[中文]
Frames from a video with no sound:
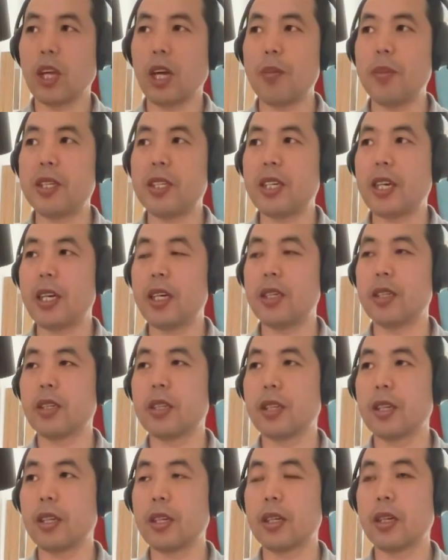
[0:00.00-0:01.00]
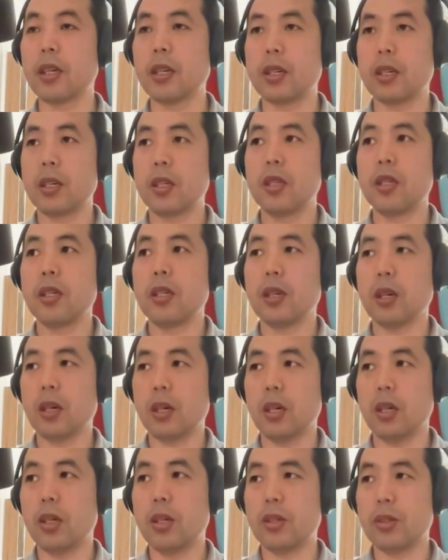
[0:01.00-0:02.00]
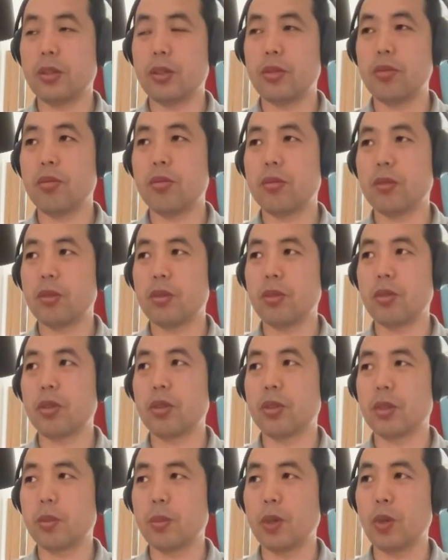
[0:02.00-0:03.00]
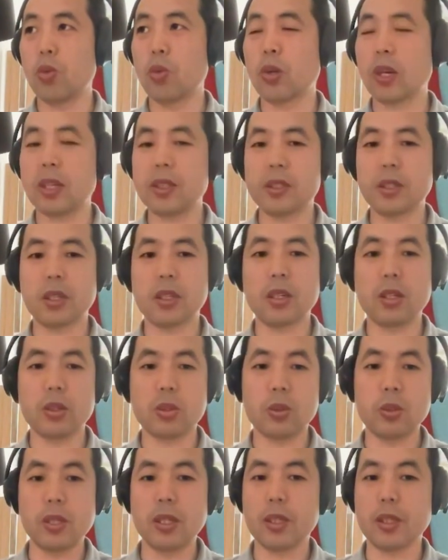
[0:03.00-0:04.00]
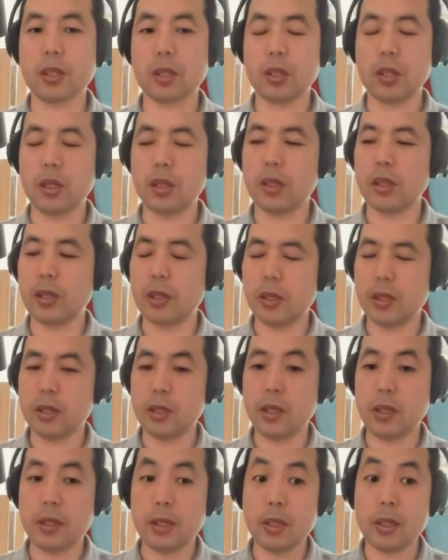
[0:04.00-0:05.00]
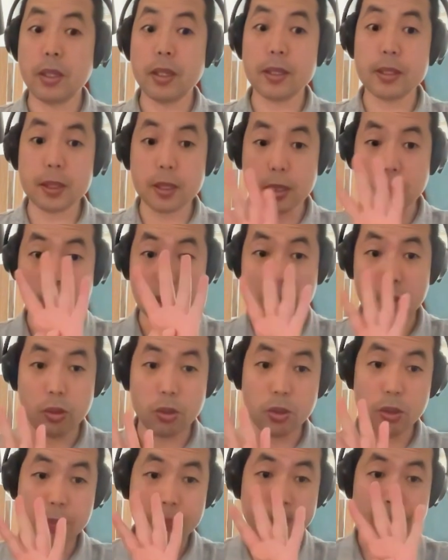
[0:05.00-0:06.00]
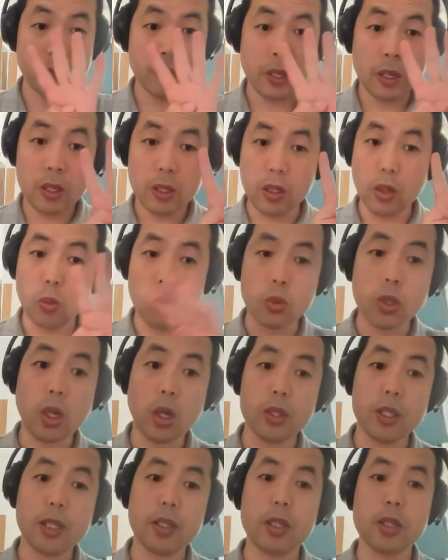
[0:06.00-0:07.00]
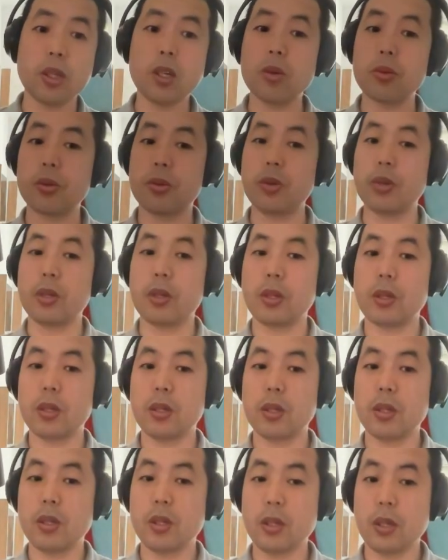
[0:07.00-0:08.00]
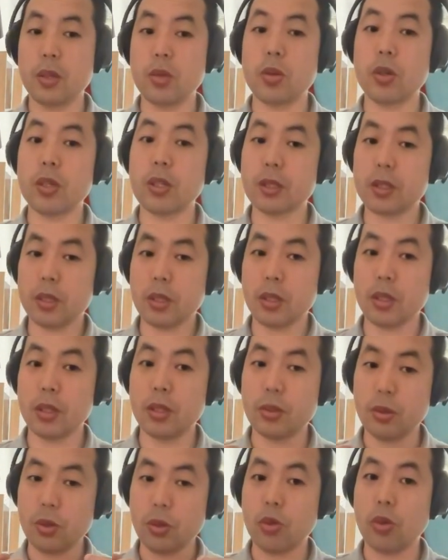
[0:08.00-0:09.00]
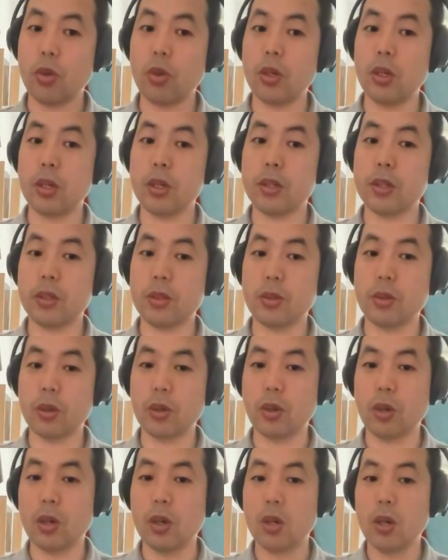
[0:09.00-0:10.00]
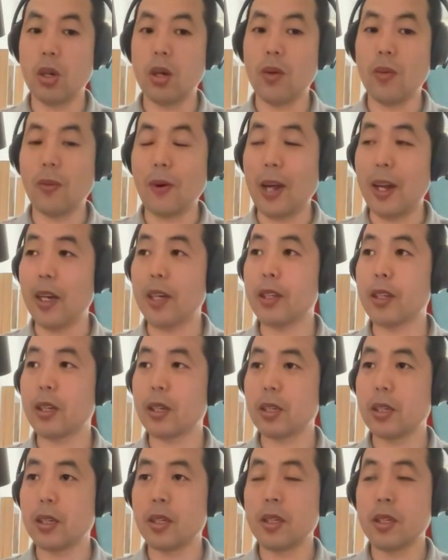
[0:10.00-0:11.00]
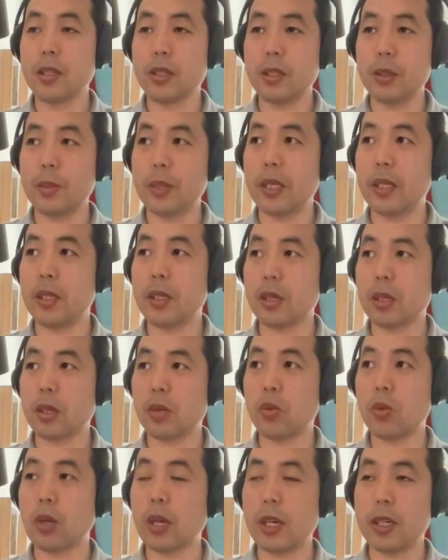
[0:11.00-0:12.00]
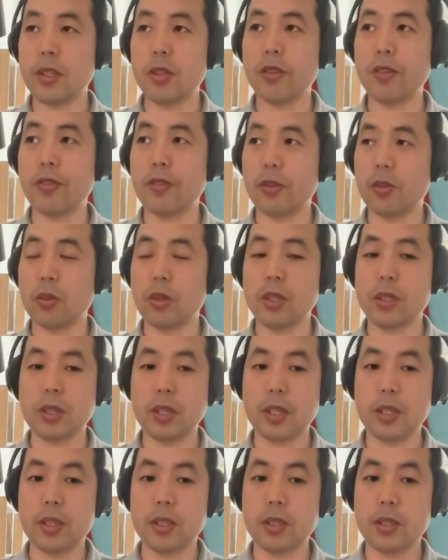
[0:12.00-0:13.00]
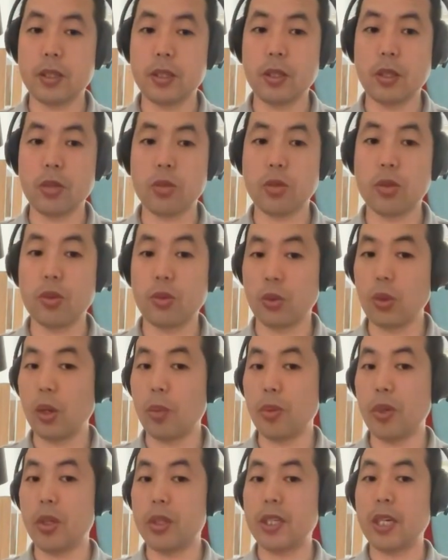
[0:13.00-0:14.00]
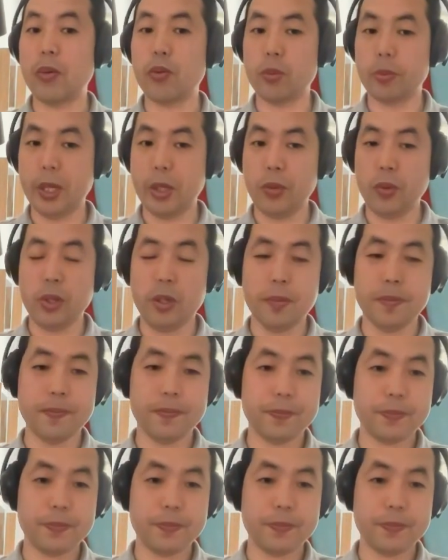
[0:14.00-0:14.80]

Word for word: 他们占领的那个，呃。就是什么卢甘斯克、顿涅斯克那那那四个地区，你要无条件的撤出去，也就是说这四个地区归我俄罗斯所有。完了呢，你们乌克兰政府或者泽连斯基，你要说永远不要加入北约，